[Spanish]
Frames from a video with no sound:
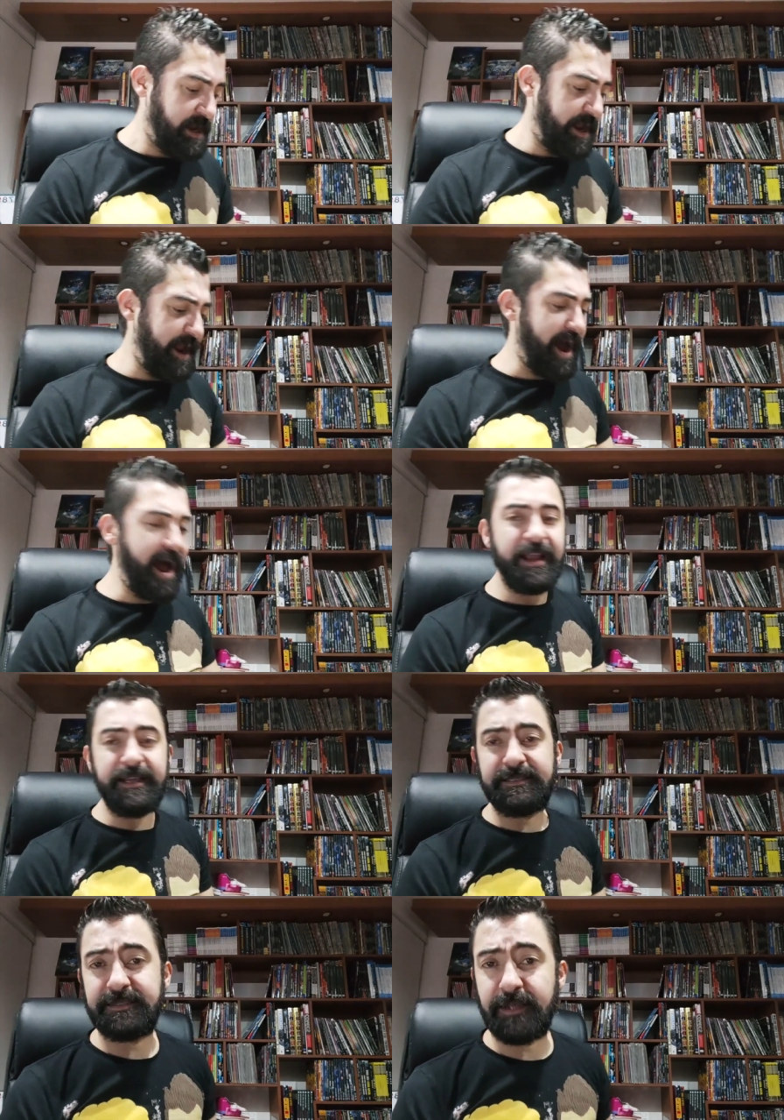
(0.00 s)
Eh,
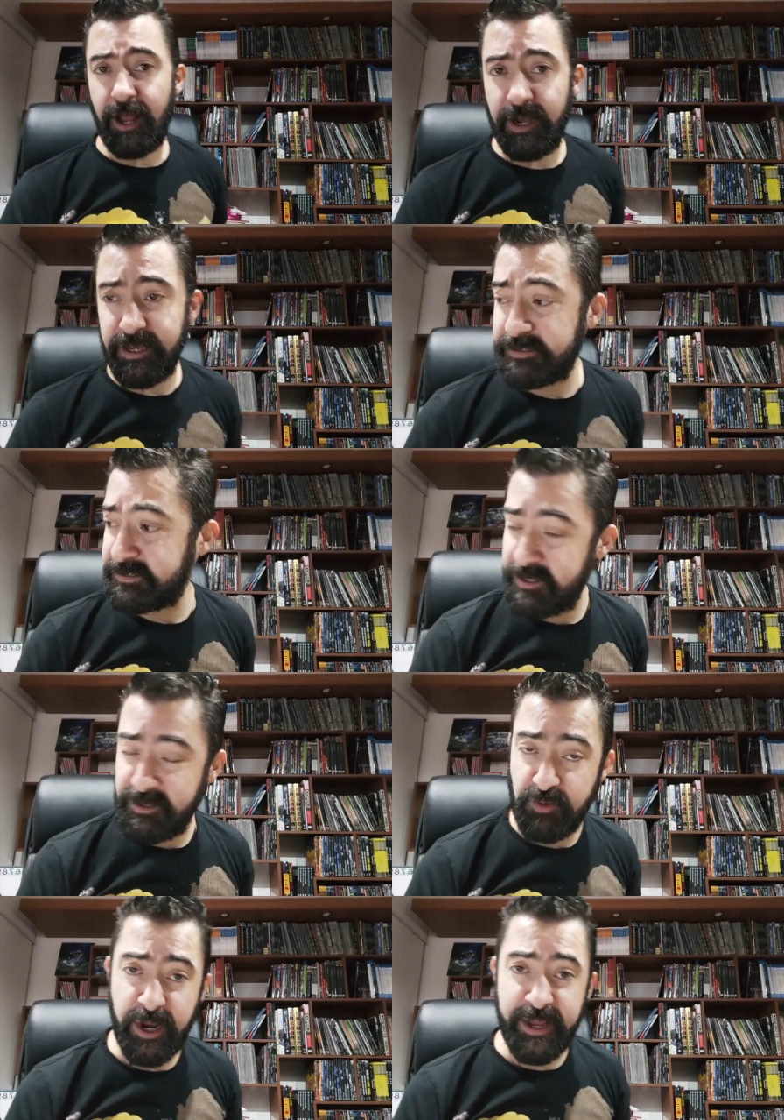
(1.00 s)
Alex, Alex
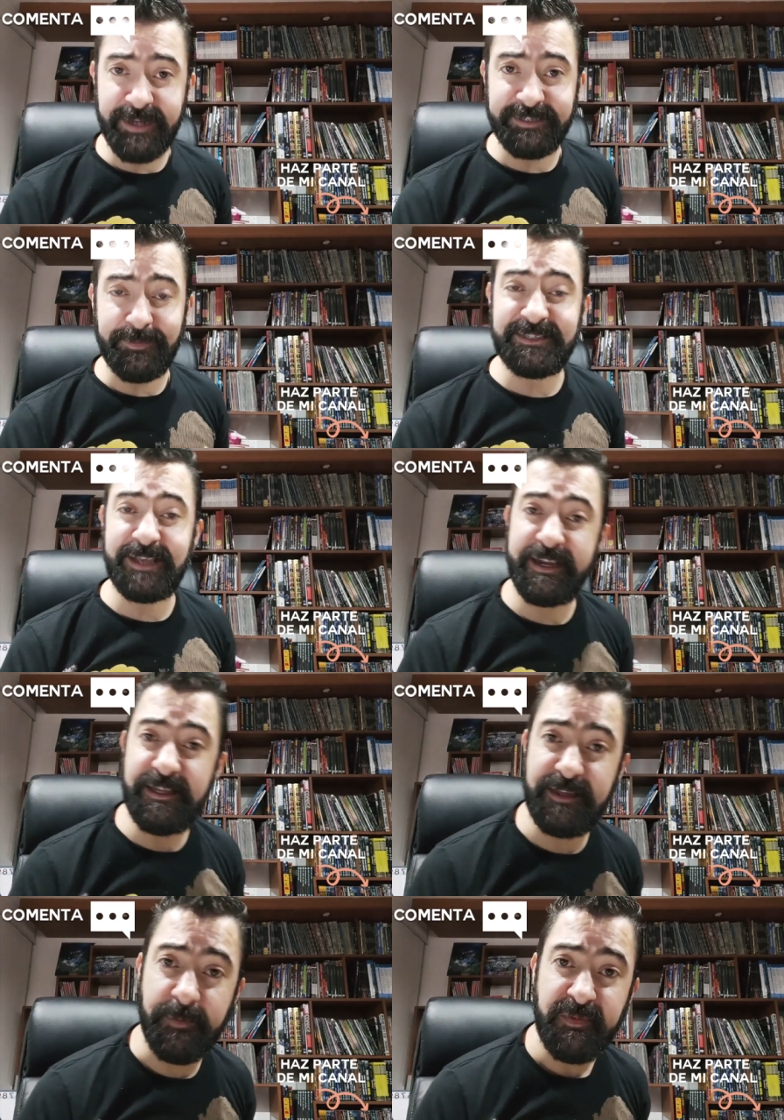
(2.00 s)
tiene una hija que se llama
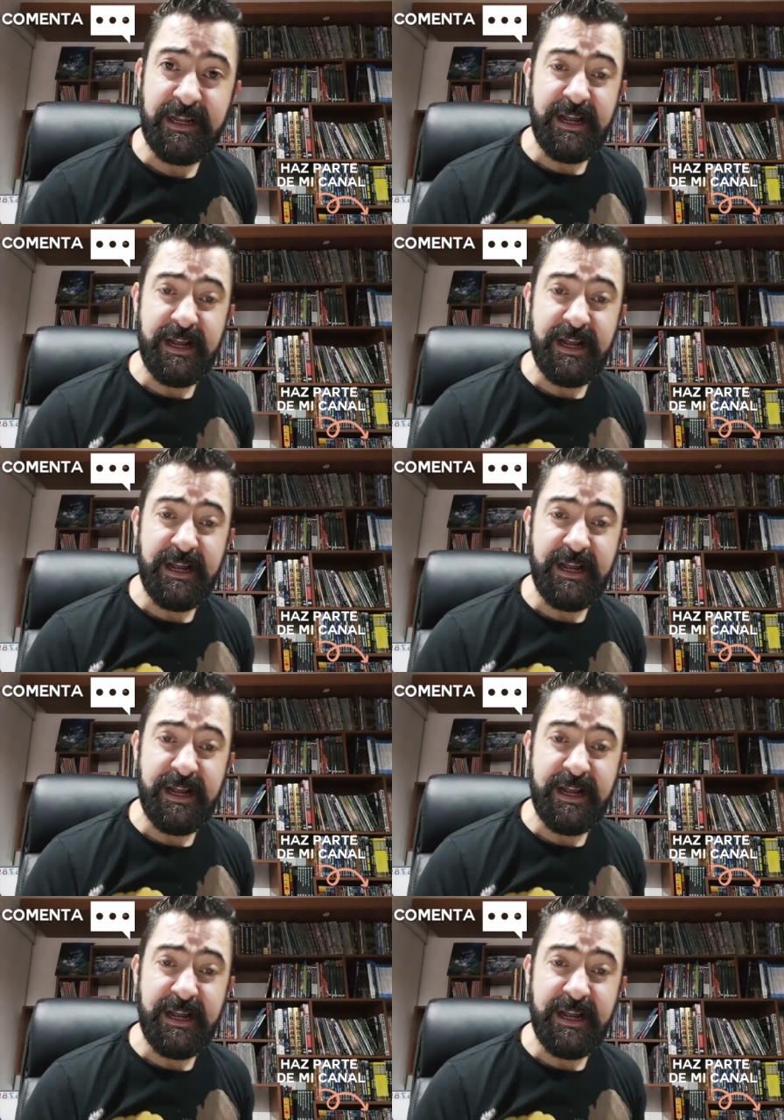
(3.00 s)
Sarita.